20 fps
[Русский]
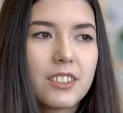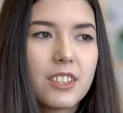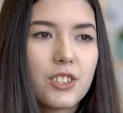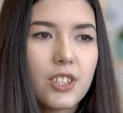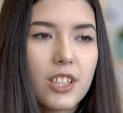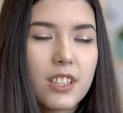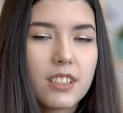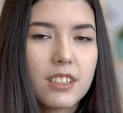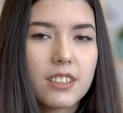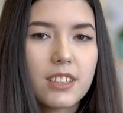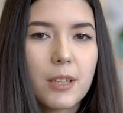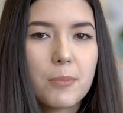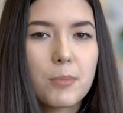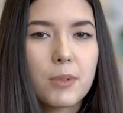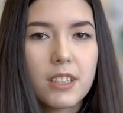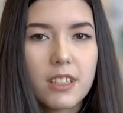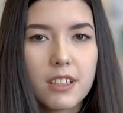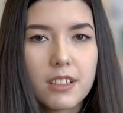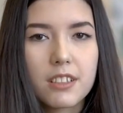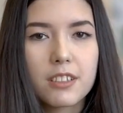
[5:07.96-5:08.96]
сейчас, когда я
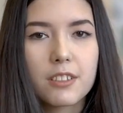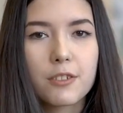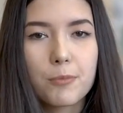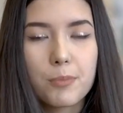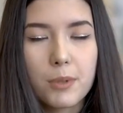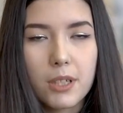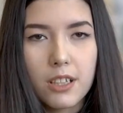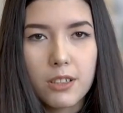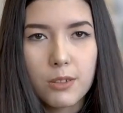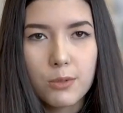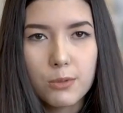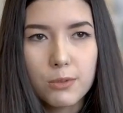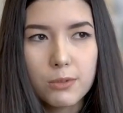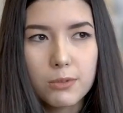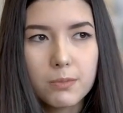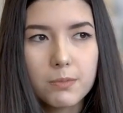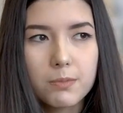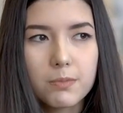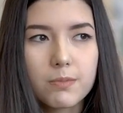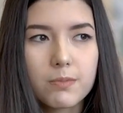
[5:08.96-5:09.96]
переехала в
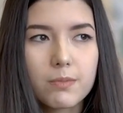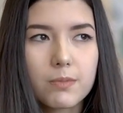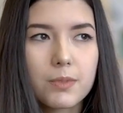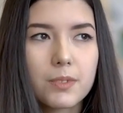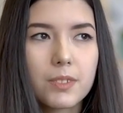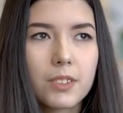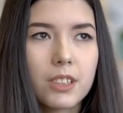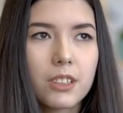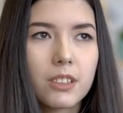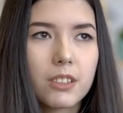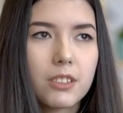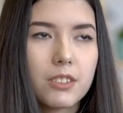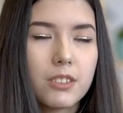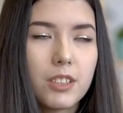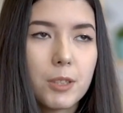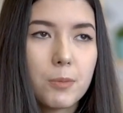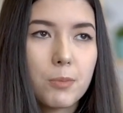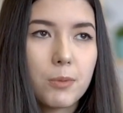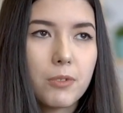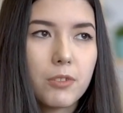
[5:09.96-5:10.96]
Прагу, а,
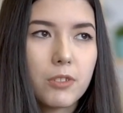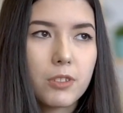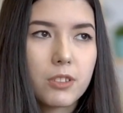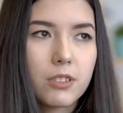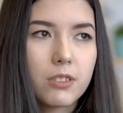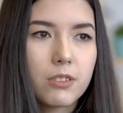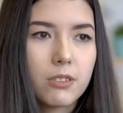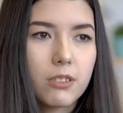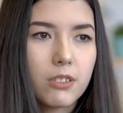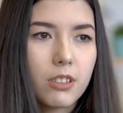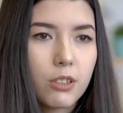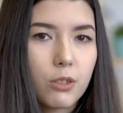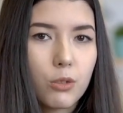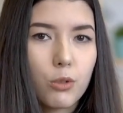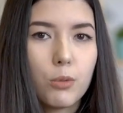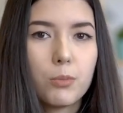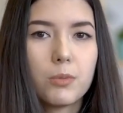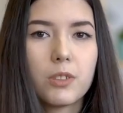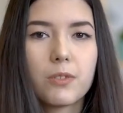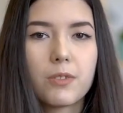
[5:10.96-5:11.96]
здесь появилась
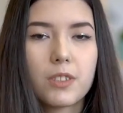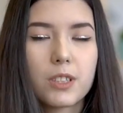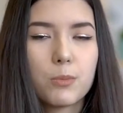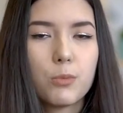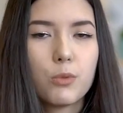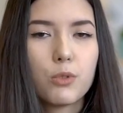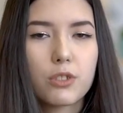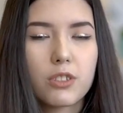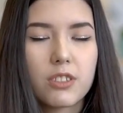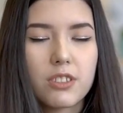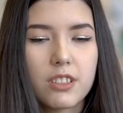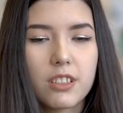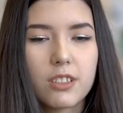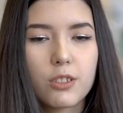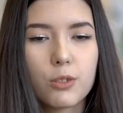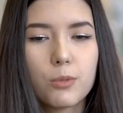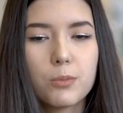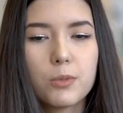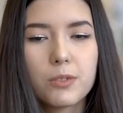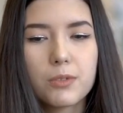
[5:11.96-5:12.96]
огромная возможность,
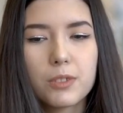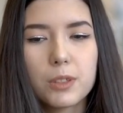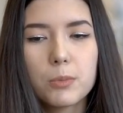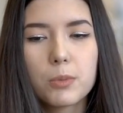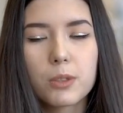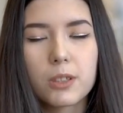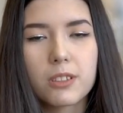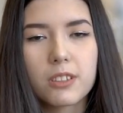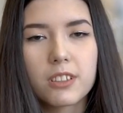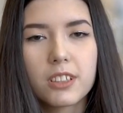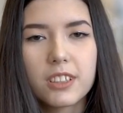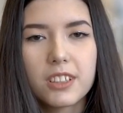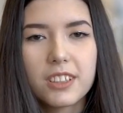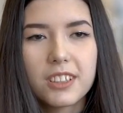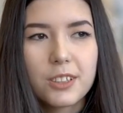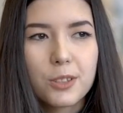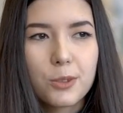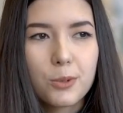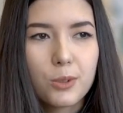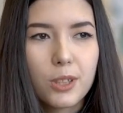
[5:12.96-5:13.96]
огромный выбор,
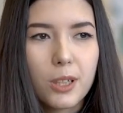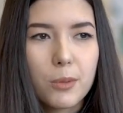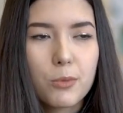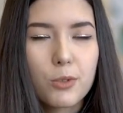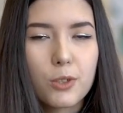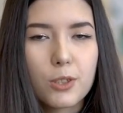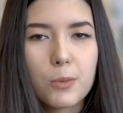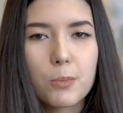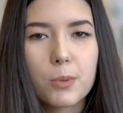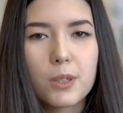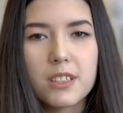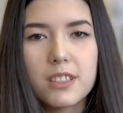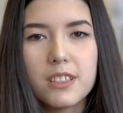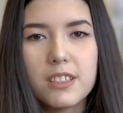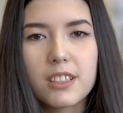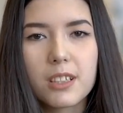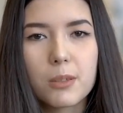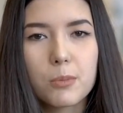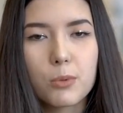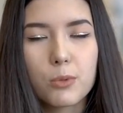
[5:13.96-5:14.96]
куда можно
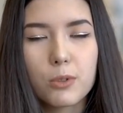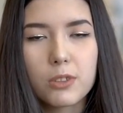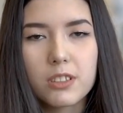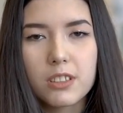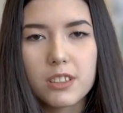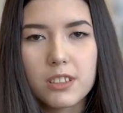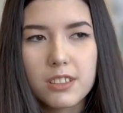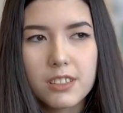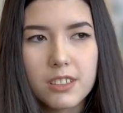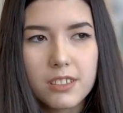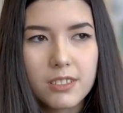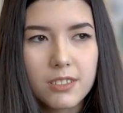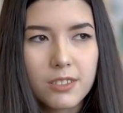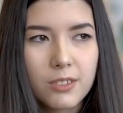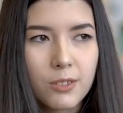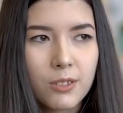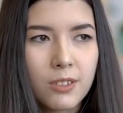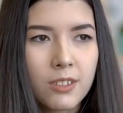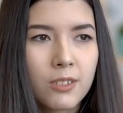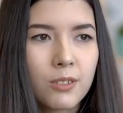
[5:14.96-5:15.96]
пойти работать.
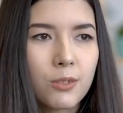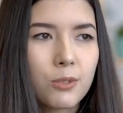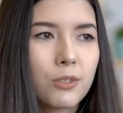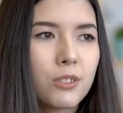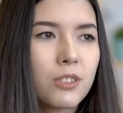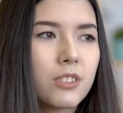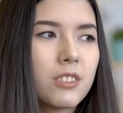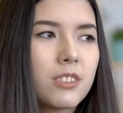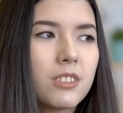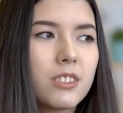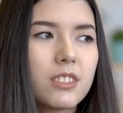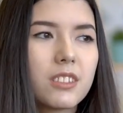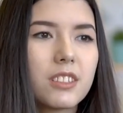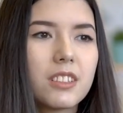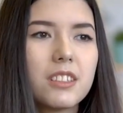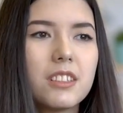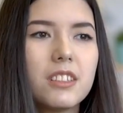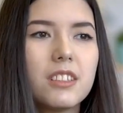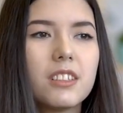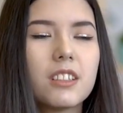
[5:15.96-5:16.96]
То есть
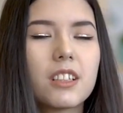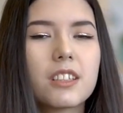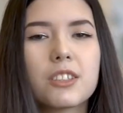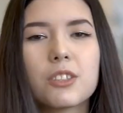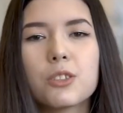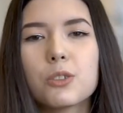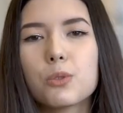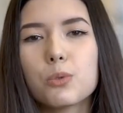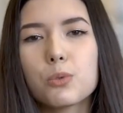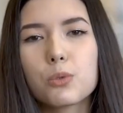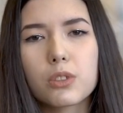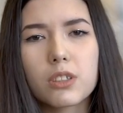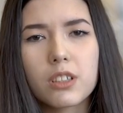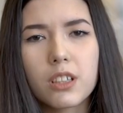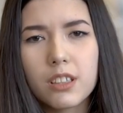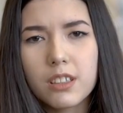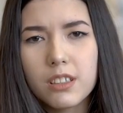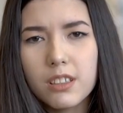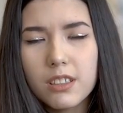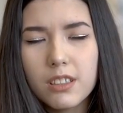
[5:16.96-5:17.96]
это и агентуры
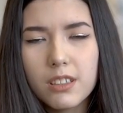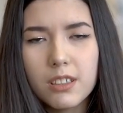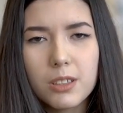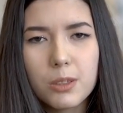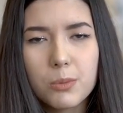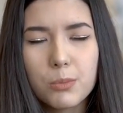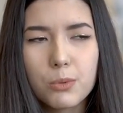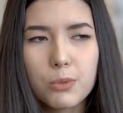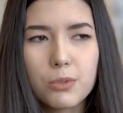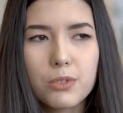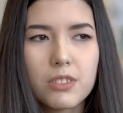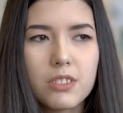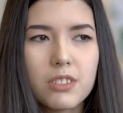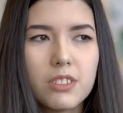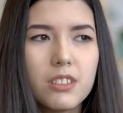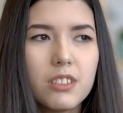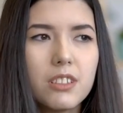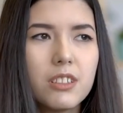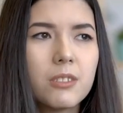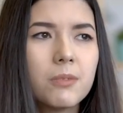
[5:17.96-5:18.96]
какие-нибудь,
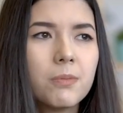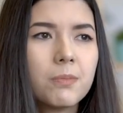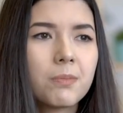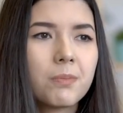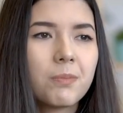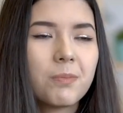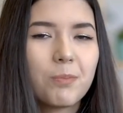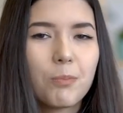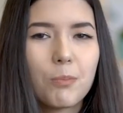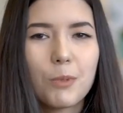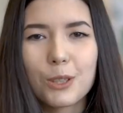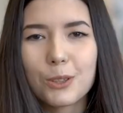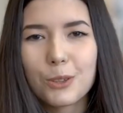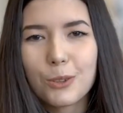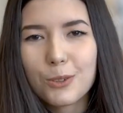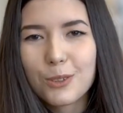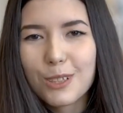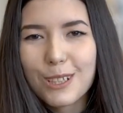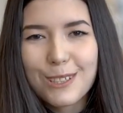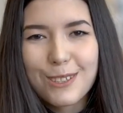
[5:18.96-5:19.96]
и
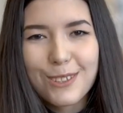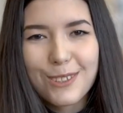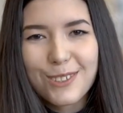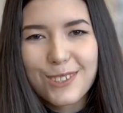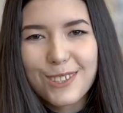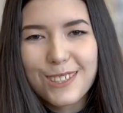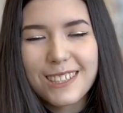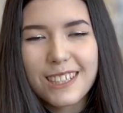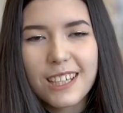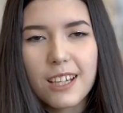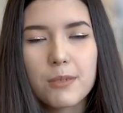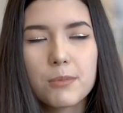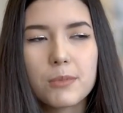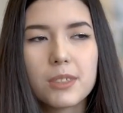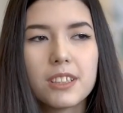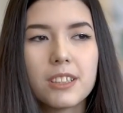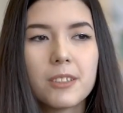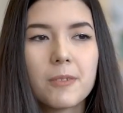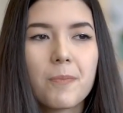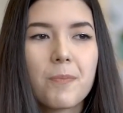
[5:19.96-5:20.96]
Макдональдс тот же
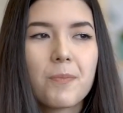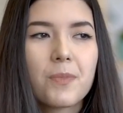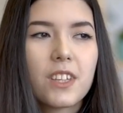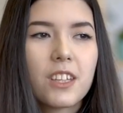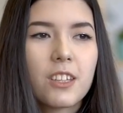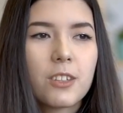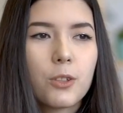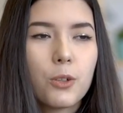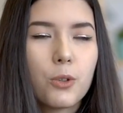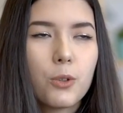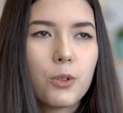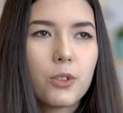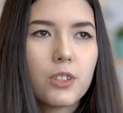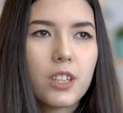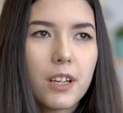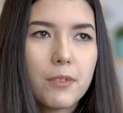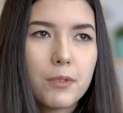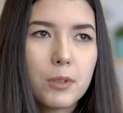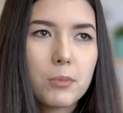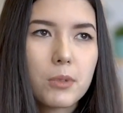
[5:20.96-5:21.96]
самый. Но
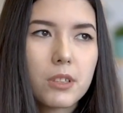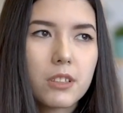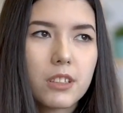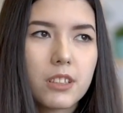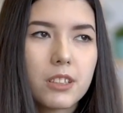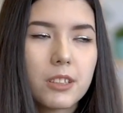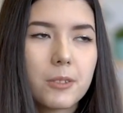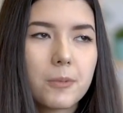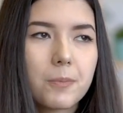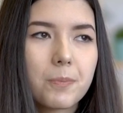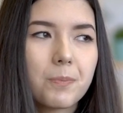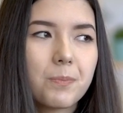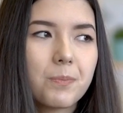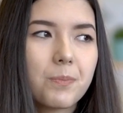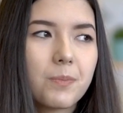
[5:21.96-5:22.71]
я выбрала